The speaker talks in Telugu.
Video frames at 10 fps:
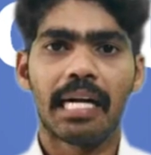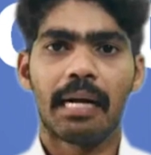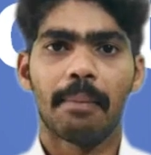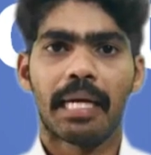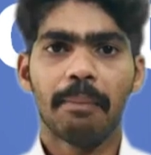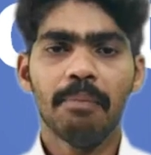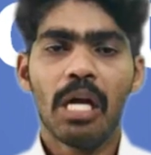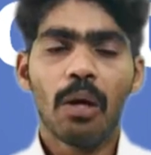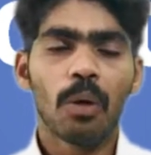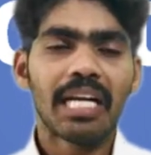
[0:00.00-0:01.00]
భాగంగా మనం
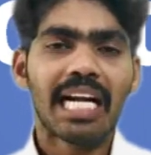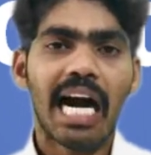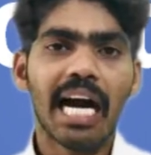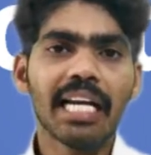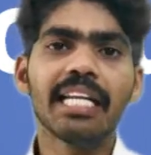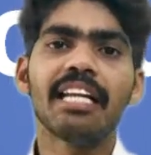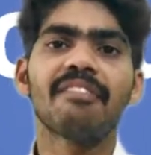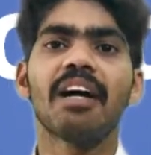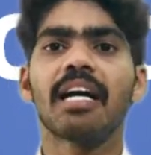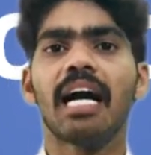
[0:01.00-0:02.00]
కొన్ని
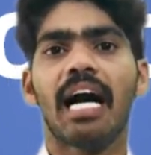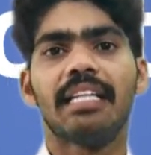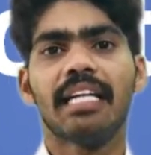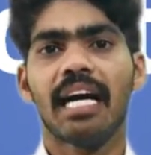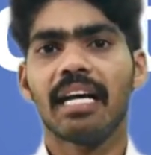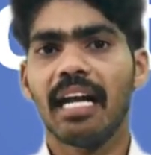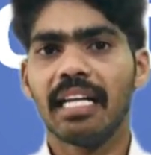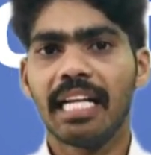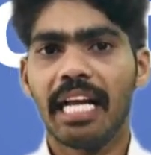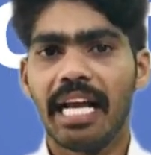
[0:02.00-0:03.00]
కార్యనిర్వాహక
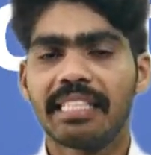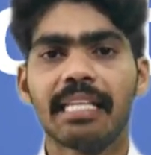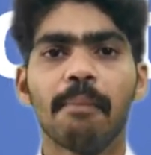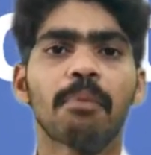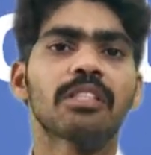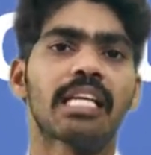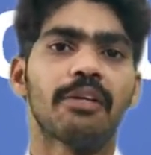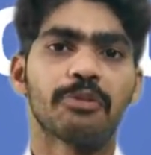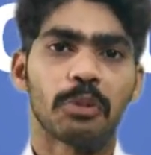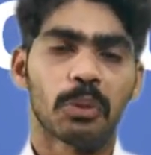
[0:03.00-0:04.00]
అధికారాలకి ఎగ్జాంపుల్స్
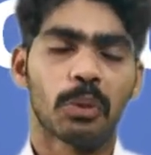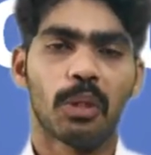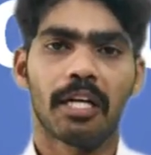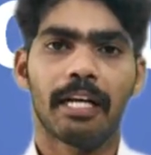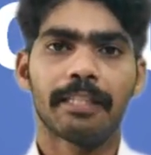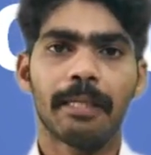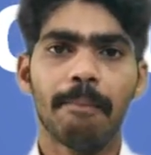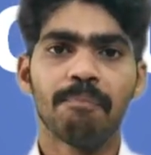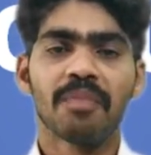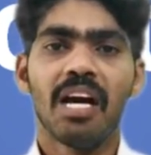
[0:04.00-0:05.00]
అనేవి చూసుకున్నట్లయితే
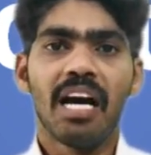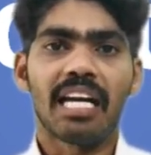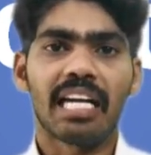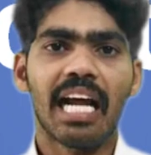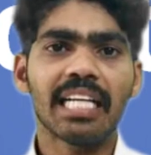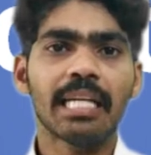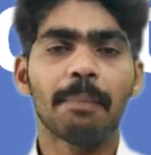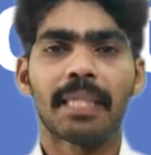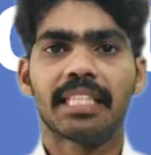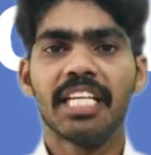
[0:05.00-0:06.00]

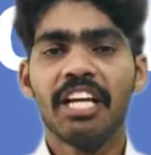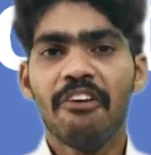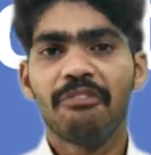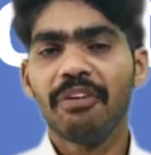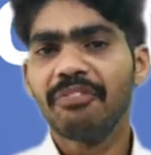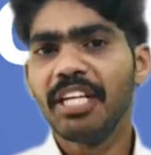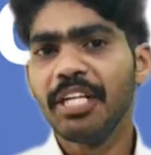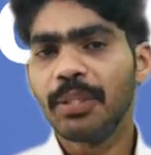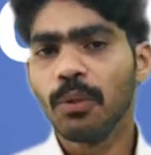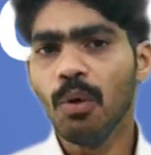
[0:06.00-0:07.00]
రాష్ట్రపతి ఫిఫ్టీ
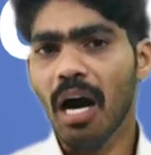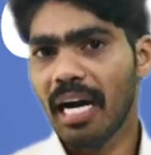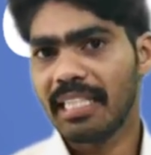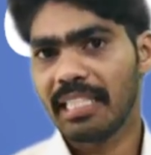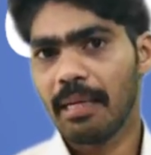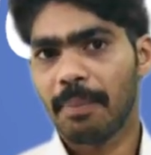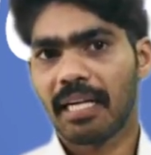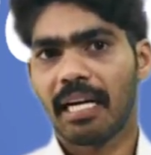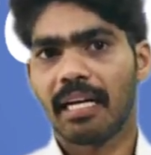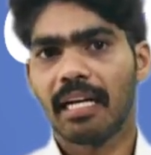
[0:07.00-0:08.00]
టూ ఆర్టికల్
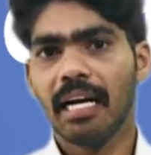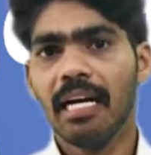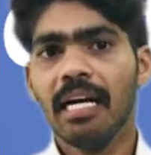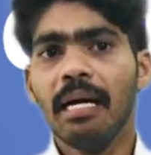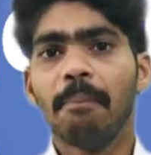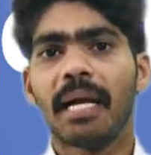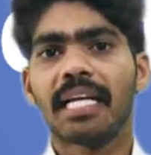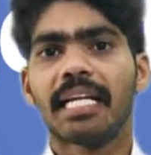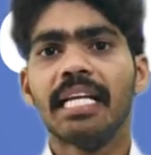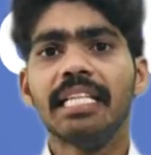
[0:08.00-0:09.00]
ప్రకారంగా
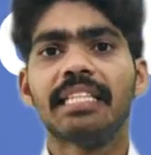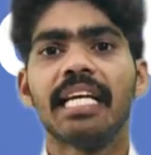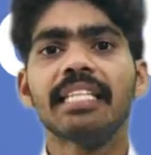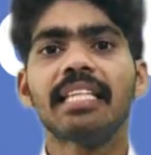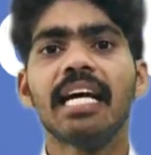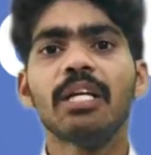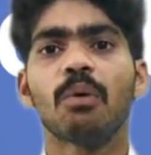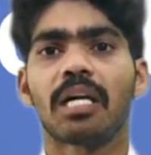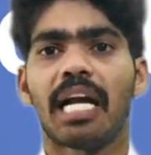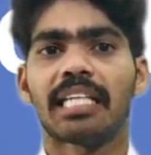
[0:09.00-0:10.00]
మనకి దేశానికి
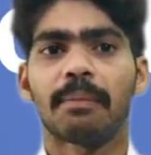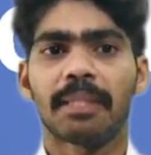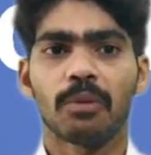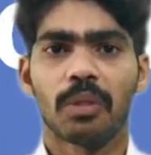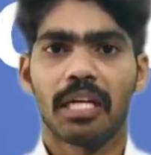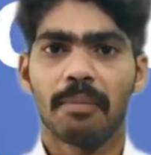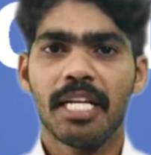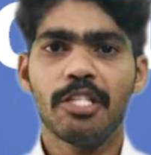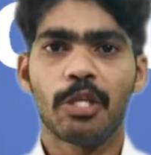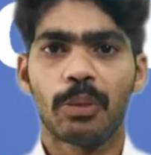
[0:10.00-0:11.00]
ఒక రాష్ట్రపతి ఉండడం
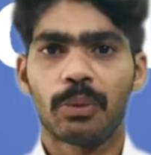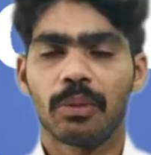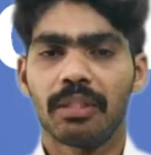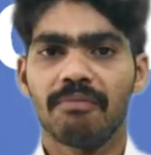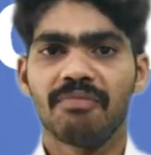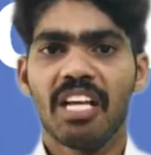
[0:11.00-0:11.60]
అనేది జరుగుతుంది